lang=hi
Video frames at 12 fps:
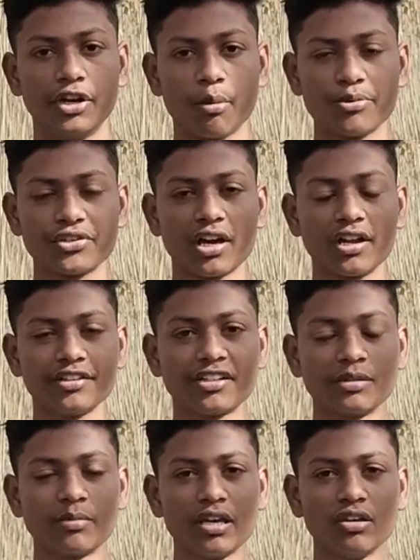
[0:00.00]
नमस्कार
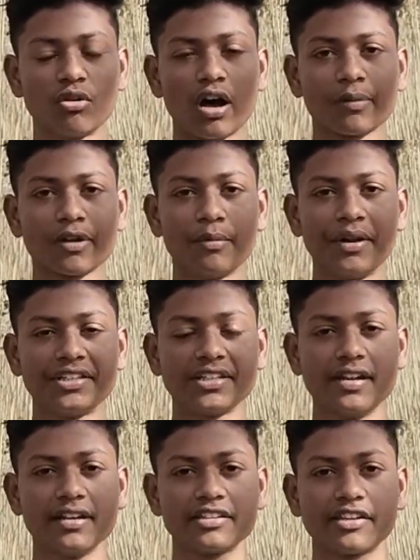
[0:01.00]
किसान भाइयों आपका मेरे
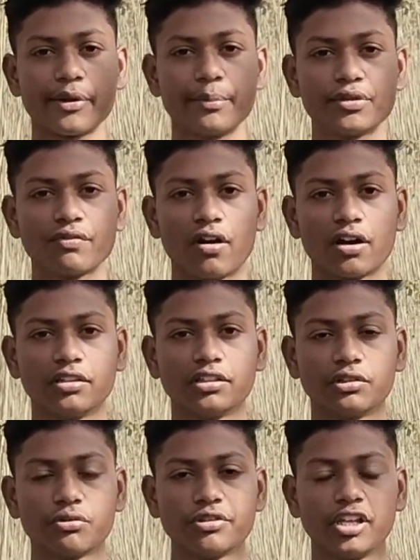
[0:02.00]
चैनल किसान में
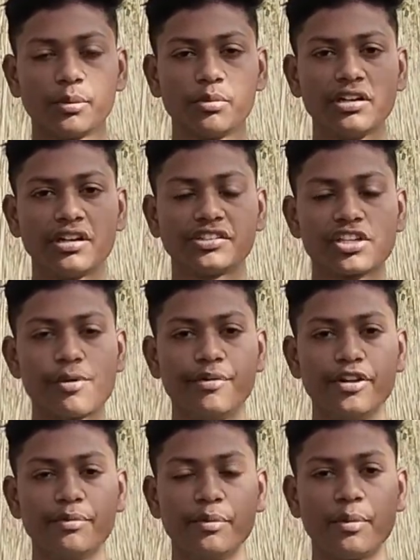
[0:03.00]
स्वागत है तो किसान भैया आज की
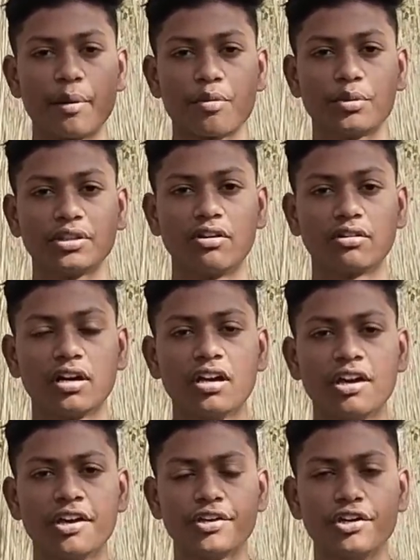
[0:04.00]
वीडियो में मैं आपको बताऊंगा
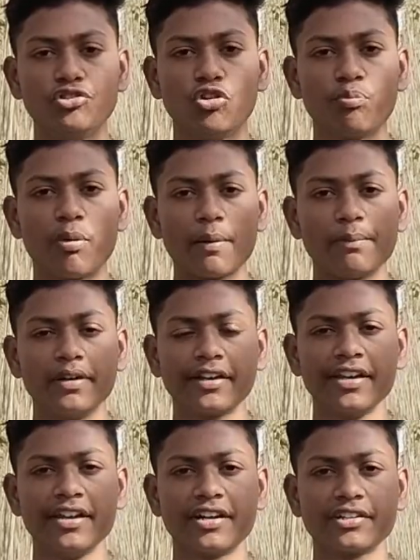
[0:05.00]
कि जो पापड़
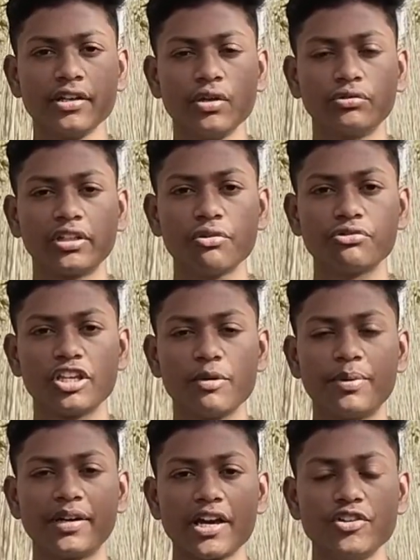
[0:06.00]
की नर्सरी होती है
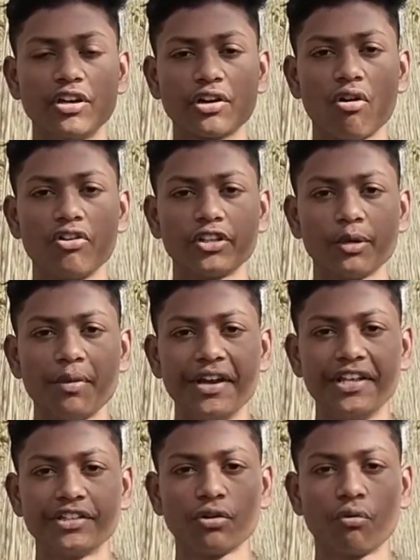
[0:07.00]
उसकी पटाई जो है कौन से
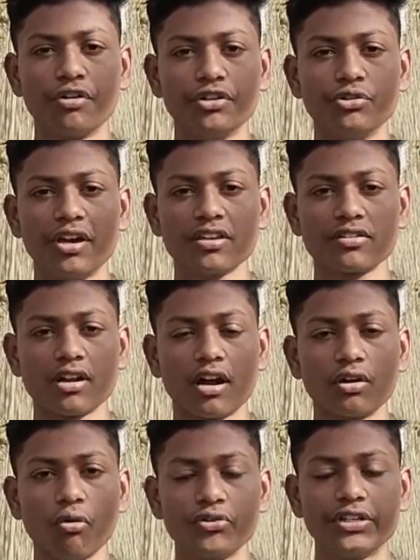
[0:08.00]
महीने से होनी जो है
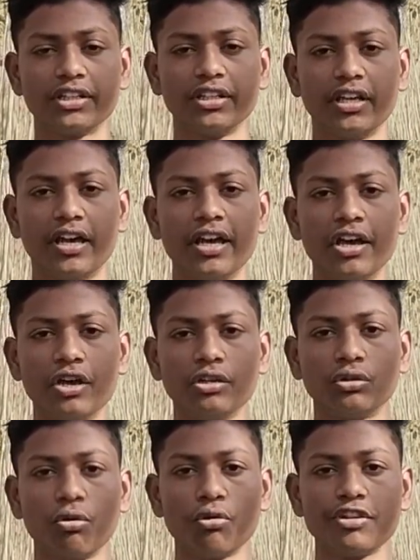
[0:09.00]
स्टार्ट हो जाती है
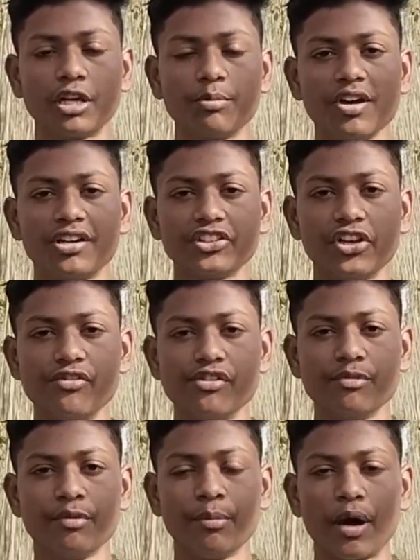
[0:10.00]
तो किसान भैया आज की
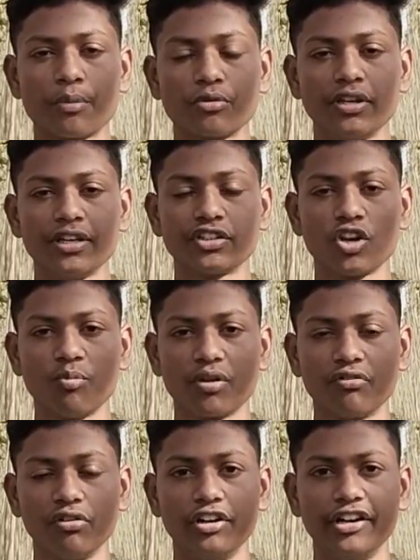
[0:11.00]
वीडियो में मैं आपको जो इसके
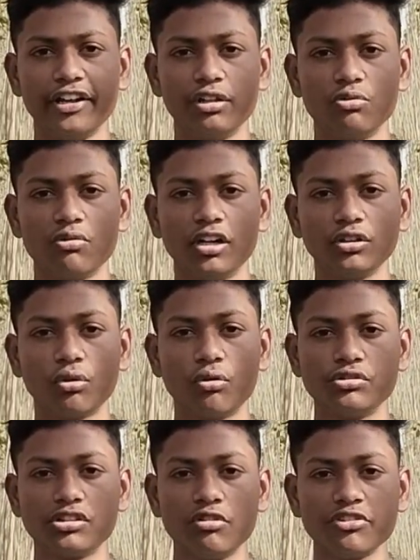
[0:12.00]
ऊपर फुल डिटेल दूंगा
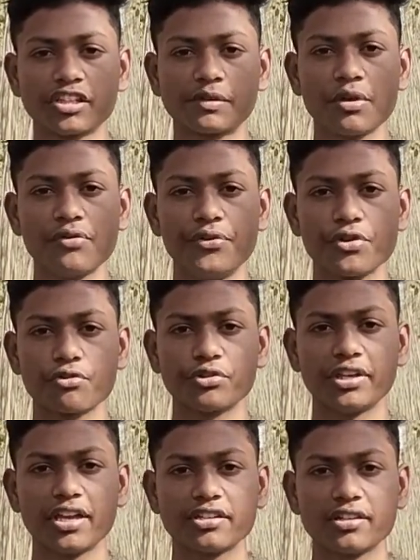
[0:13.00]
तो चलो किसान भाई वीडियो
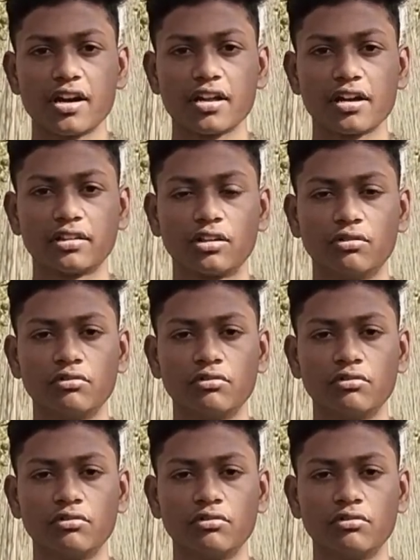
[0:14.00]
को जो है स्टार्ट करता